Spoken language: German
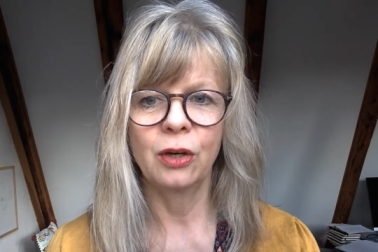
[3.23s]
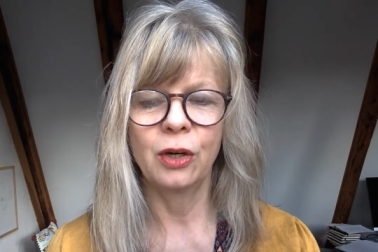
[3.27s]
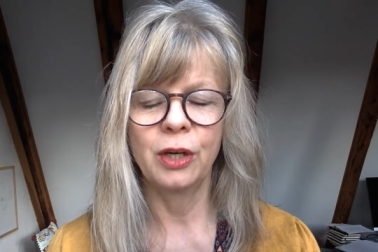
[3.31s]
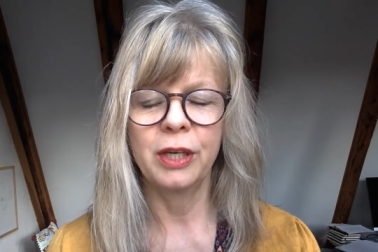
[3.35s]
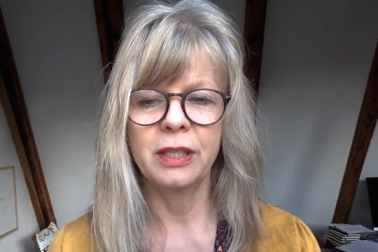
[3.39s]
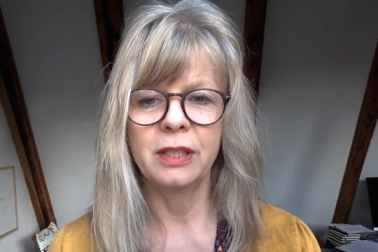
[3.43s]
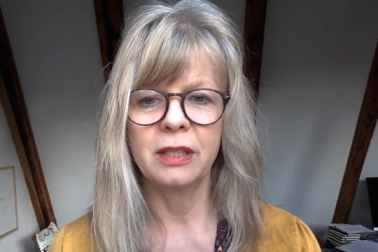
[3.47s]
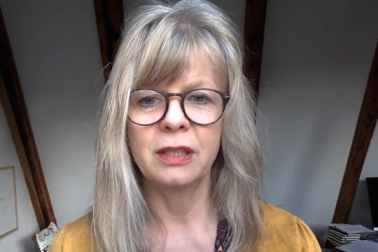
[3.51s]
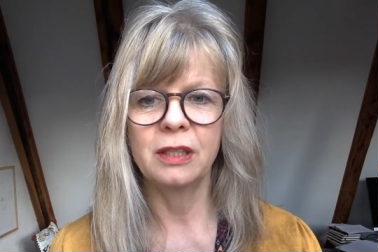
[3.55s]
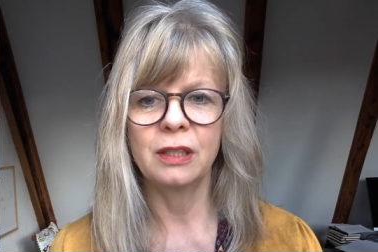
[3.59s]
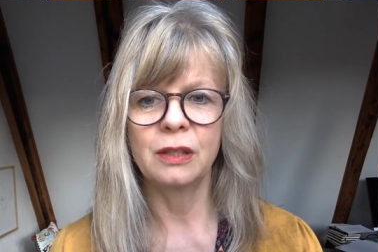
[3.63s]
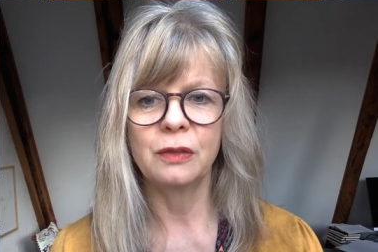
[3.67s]

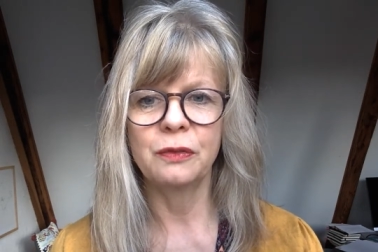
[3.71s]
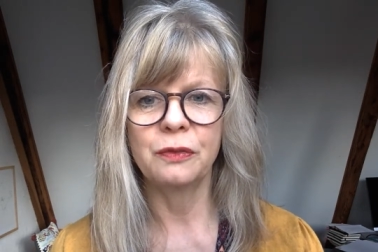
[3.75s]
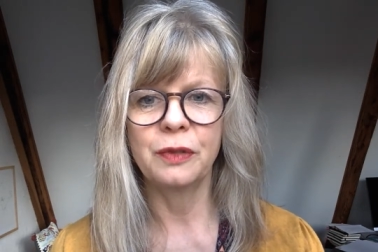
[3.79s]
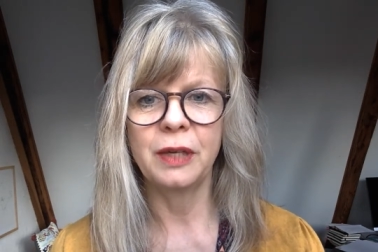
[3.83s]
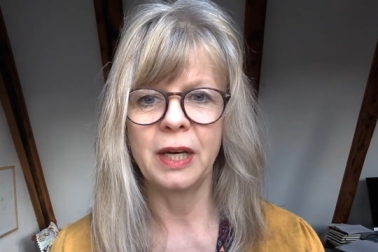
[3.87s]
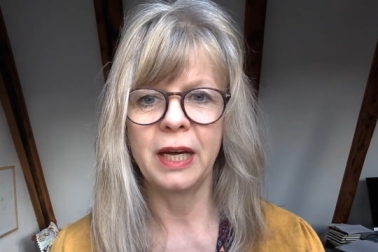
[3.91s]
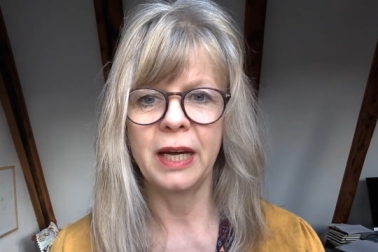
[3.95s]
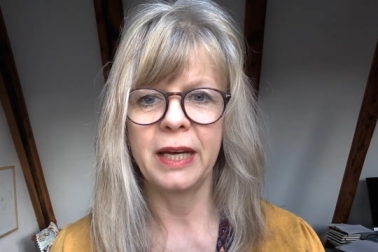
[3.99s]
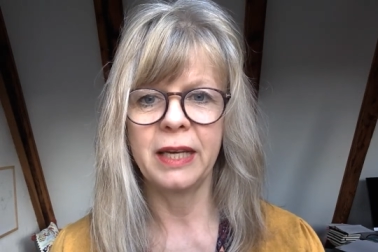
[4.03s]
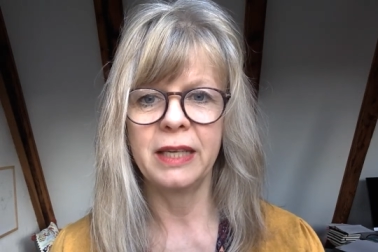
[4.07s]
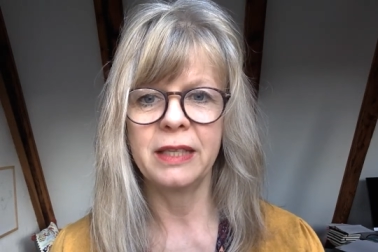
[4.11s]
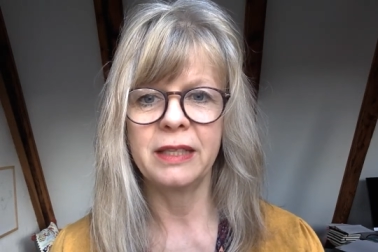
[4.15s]
Heute ist
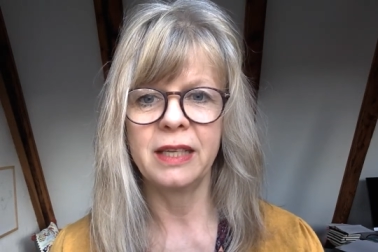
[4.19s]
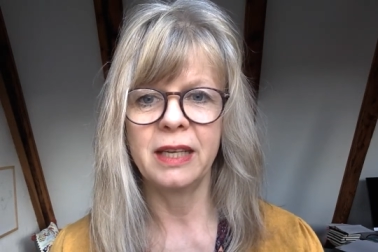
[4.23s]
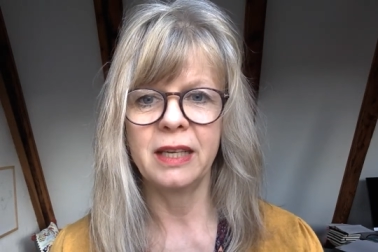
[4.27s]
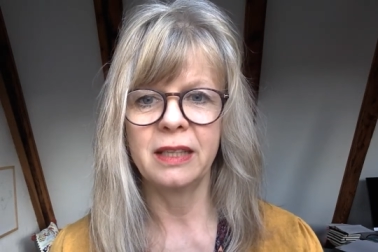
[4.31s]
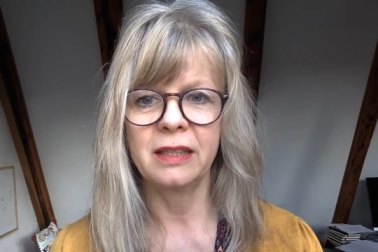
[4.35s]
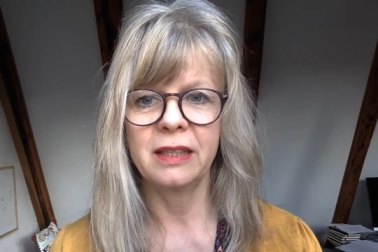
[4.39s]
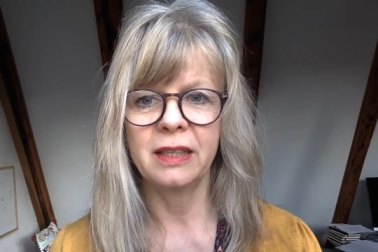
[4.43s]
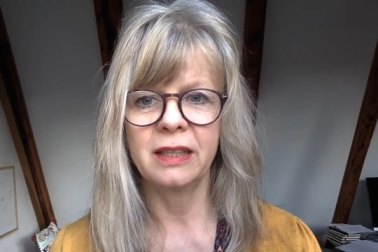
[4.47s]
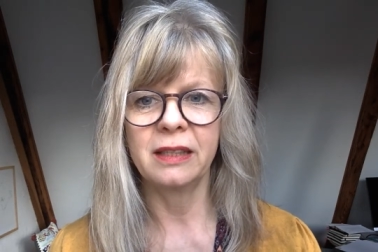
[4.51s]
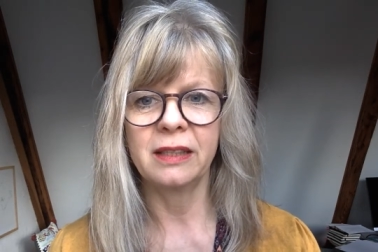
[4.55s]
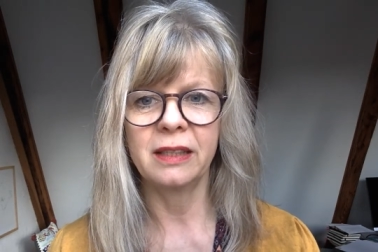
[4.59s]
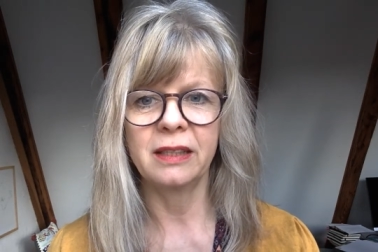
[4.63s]

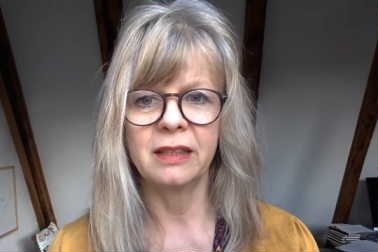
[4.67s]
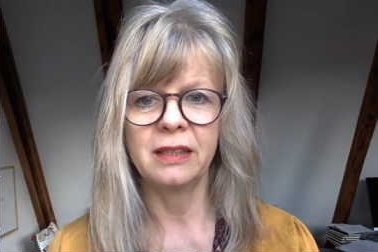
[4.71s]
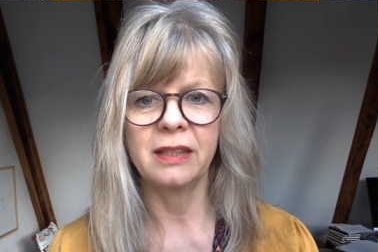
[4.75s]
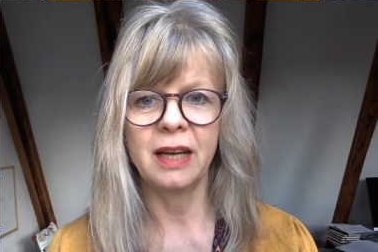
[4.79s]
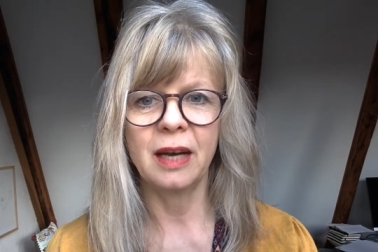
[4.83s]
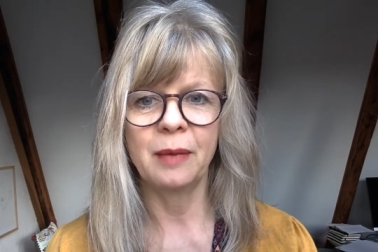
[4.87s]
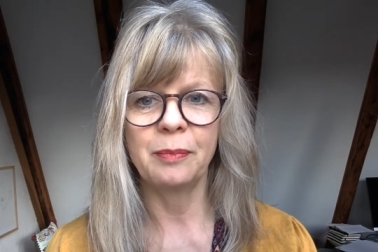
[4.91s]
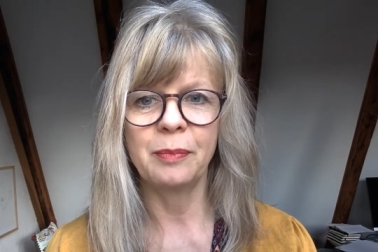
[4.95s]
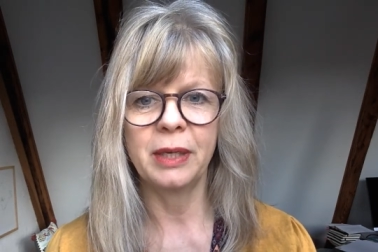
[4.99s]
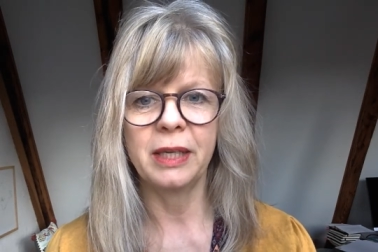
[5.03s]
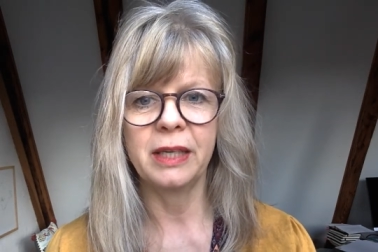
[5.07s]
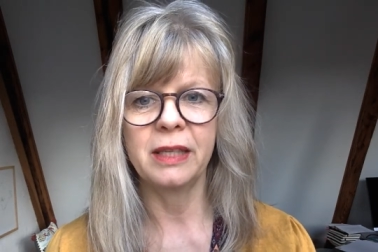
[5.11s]
Freitag, der 3.
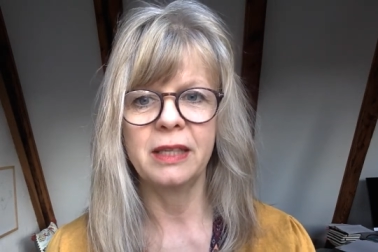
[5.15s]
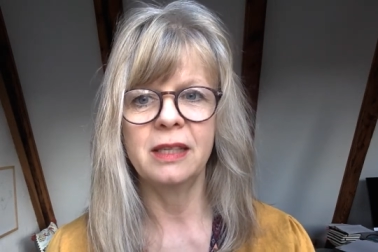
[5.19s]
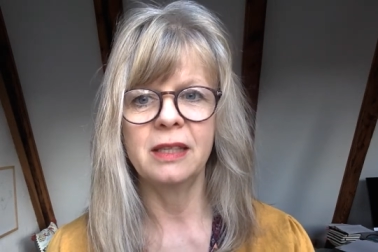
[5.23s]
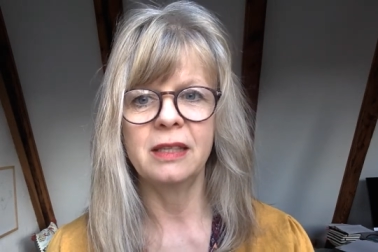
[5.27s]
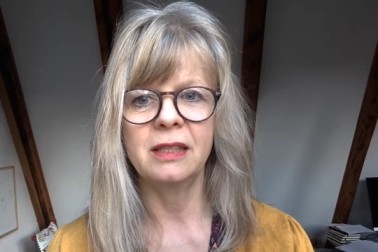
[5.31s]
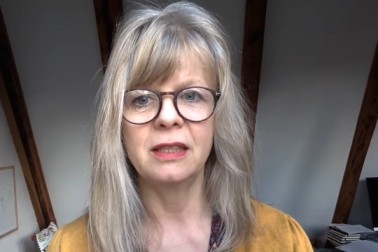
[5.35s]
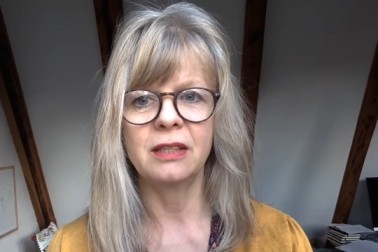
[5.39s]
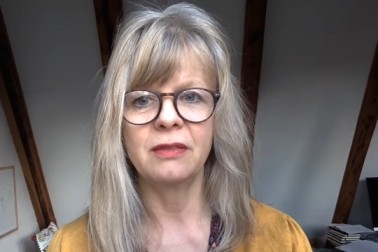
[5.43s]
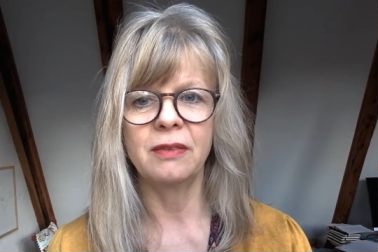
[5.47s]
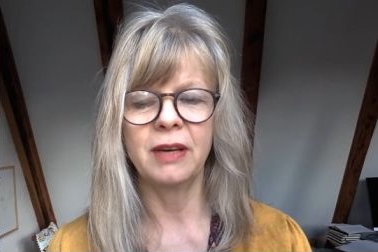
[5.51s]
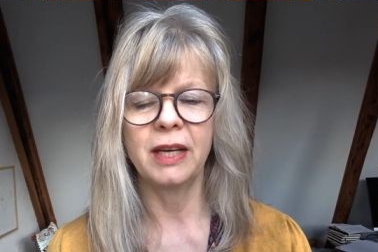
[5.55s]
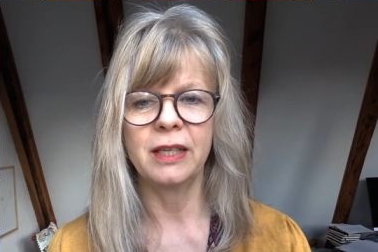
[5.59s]

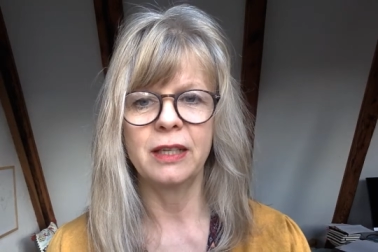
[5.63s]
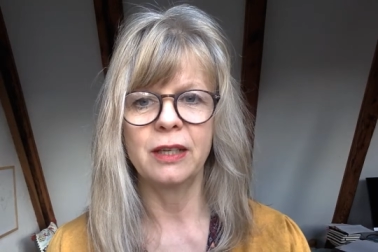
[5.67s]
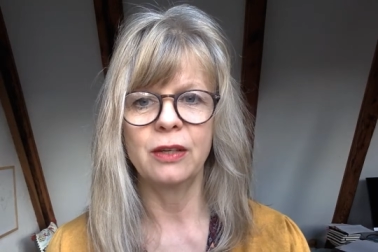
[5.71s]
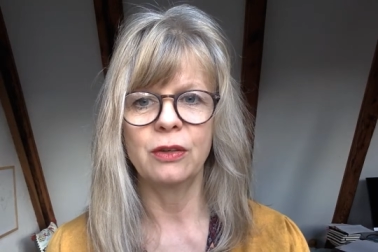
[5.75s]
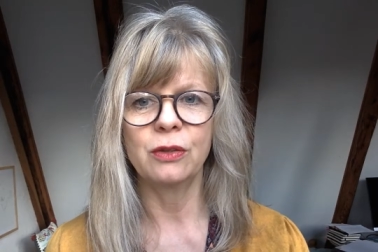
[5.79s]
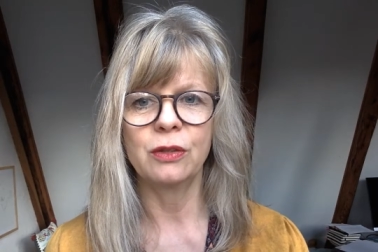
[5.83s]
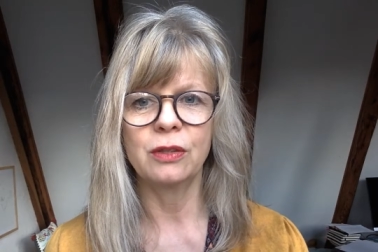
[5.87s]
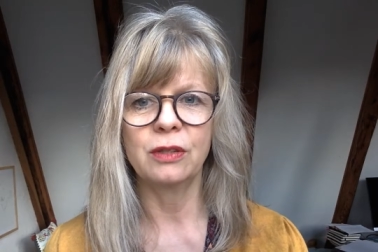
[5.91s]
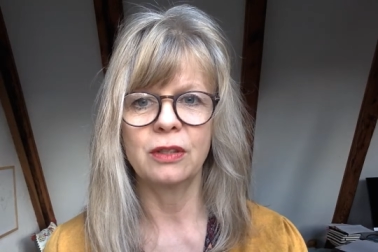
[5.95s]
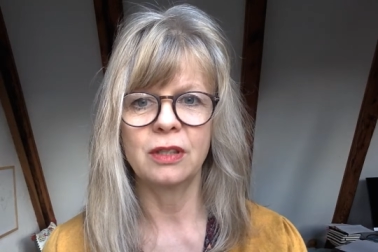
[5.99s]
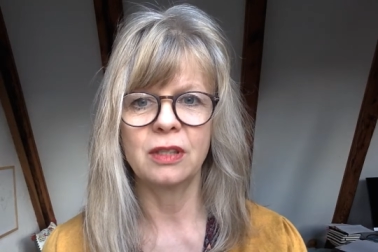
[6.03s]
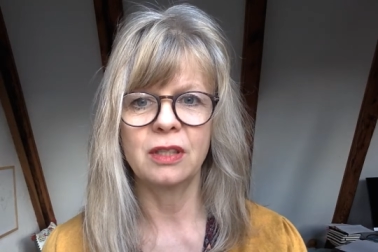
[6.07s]
April
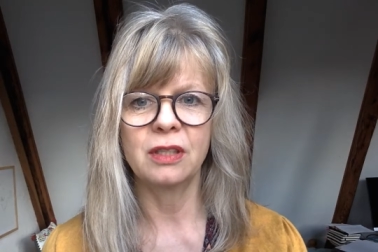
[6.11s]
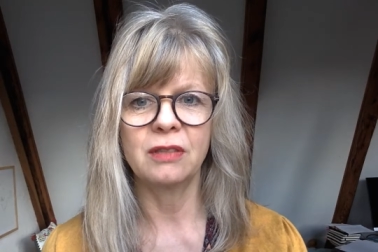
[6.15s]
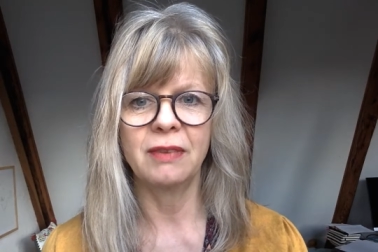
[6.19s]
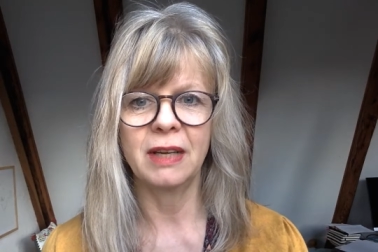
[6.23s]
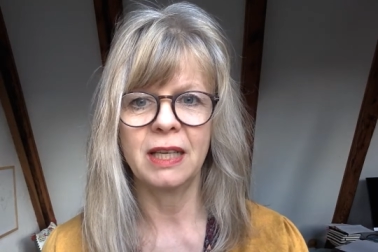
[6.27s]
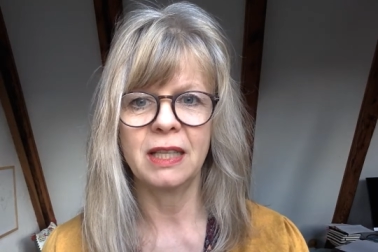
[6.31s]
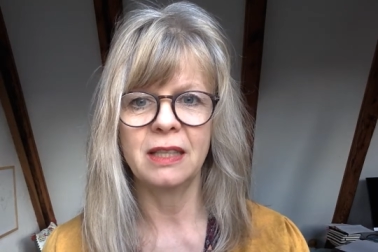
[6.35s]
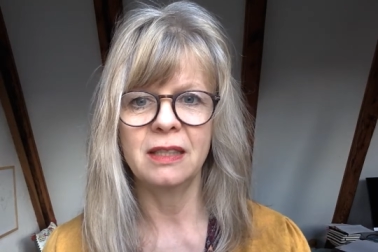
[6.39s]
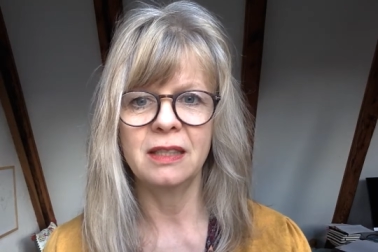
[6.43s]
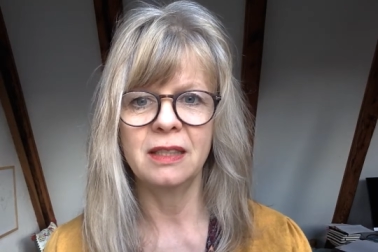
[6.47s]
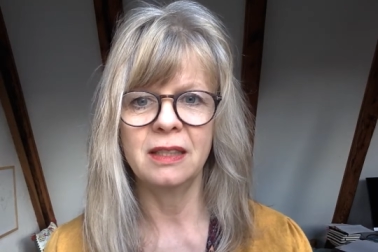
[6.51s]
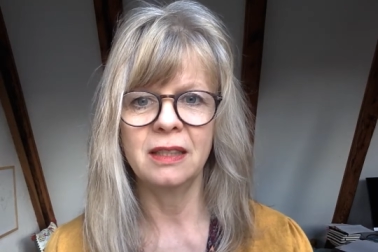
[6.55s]

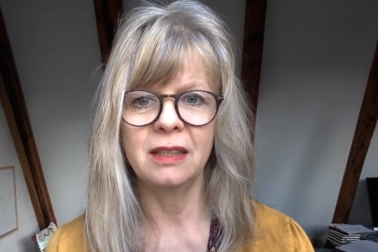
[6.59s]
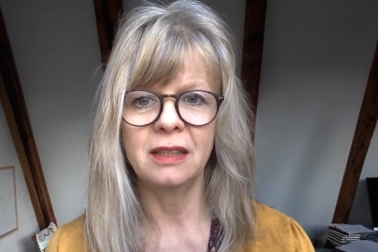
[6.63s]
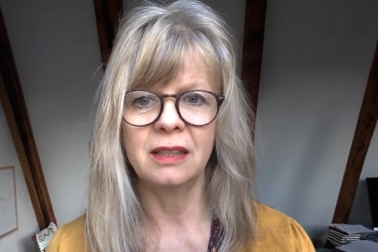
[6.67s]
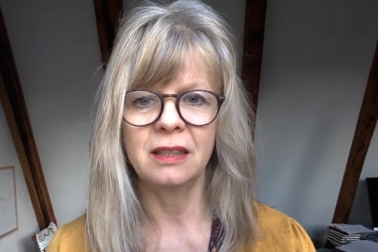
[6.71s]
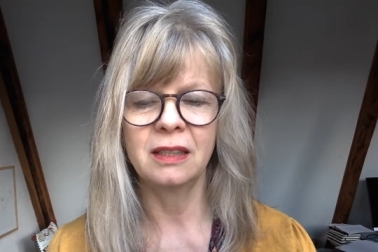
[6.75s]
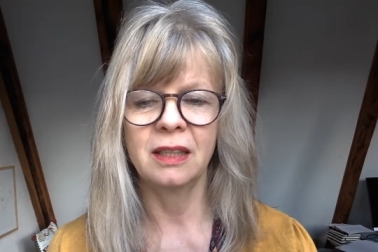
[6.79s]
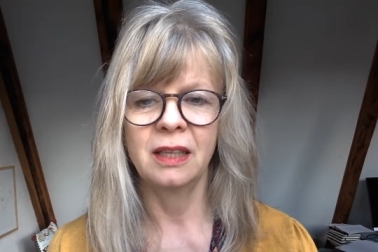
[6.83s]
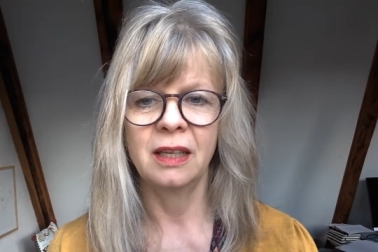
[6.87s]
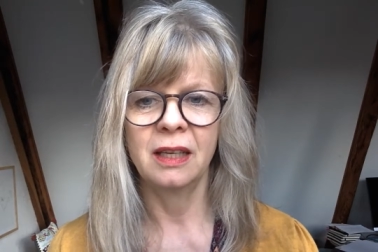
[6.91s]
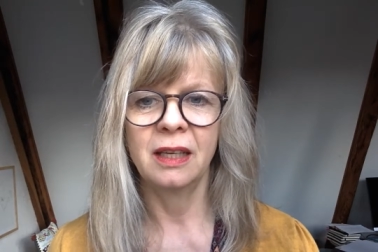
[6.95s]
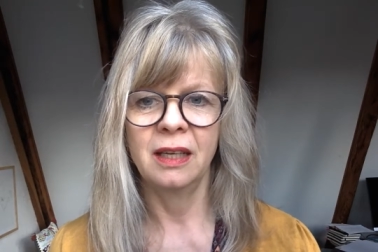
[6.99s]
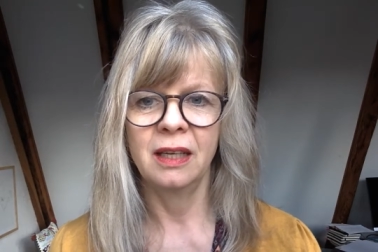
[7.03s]

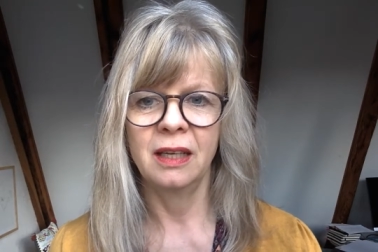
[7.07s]
2020.